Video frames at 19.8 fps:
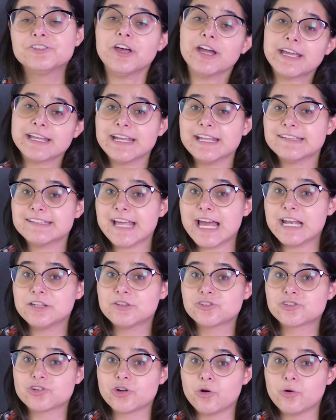Só que nesse
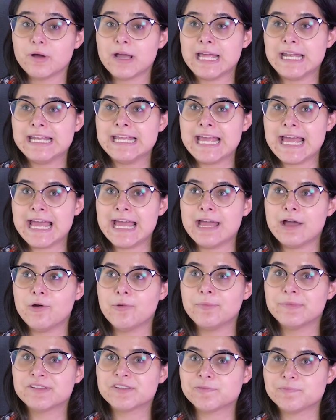reality show ele é
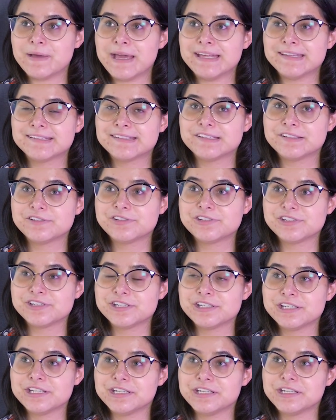uma espécie
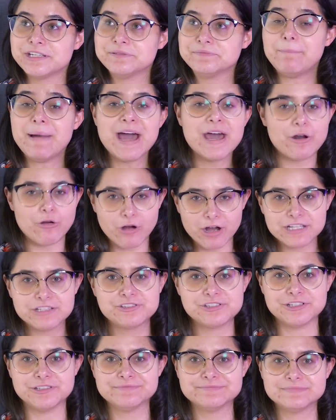de
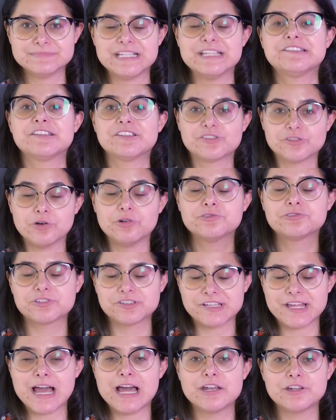paródia desses
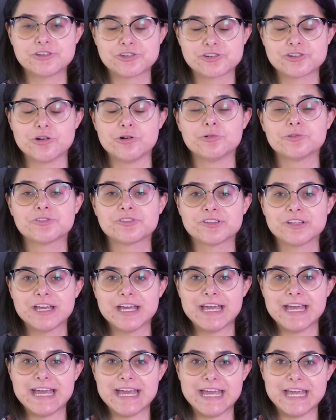outros reality shows
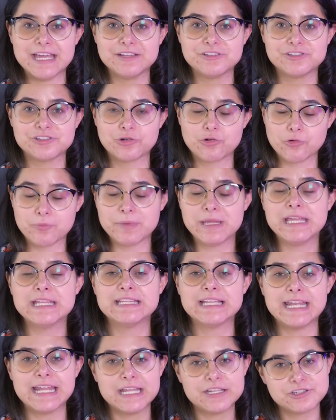é, de
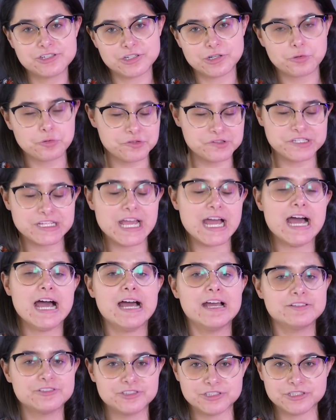comida, né, de
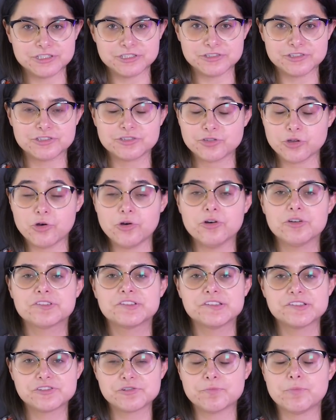cozinhar, de, de
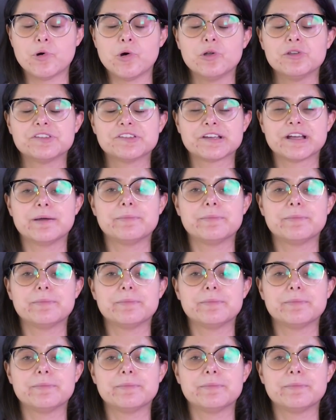doces, de bolo, bolos e